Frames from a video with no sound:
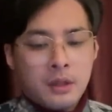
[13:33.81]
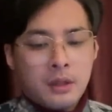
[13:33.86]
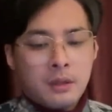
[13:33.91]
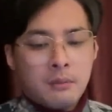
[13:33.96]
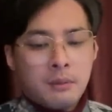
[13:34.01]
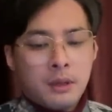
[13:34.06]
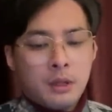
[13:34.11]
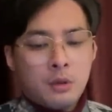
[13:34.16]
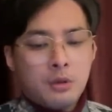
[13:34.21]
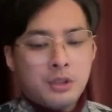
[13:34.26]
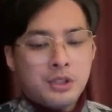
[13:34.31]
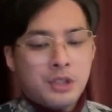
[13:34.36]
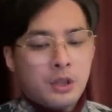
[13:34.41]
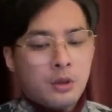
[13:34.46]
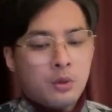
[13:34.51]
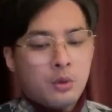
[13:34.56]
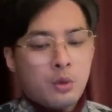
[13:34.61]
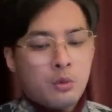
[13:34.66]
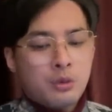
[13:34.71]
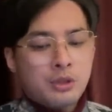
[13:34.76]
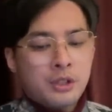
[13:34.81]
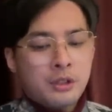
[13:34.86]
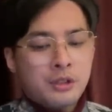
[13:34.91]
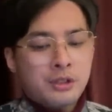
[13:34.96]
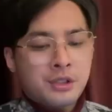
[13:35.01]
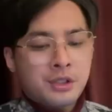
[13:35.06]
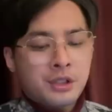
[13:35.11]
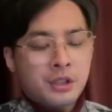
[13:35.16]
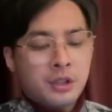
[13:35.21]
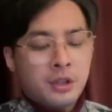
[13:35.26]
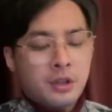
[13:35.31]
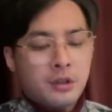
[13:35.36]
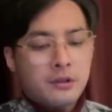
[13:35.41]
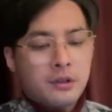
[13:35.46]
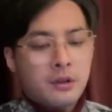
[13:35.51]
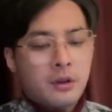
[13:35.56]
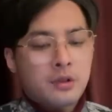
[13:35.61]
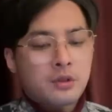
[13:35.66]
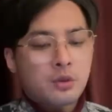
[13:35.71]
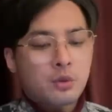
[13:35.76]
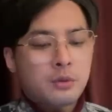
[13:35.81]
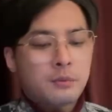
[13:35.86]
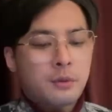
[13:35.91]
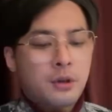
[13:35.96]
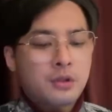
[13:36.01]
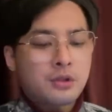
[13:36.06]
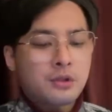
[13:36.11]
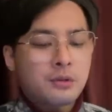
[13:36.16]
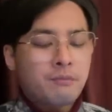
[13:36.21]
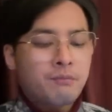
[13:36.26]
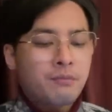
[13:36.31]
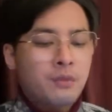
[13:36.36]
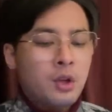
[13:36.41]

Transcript: 美国前国务卿基辛格三月二十五日表示。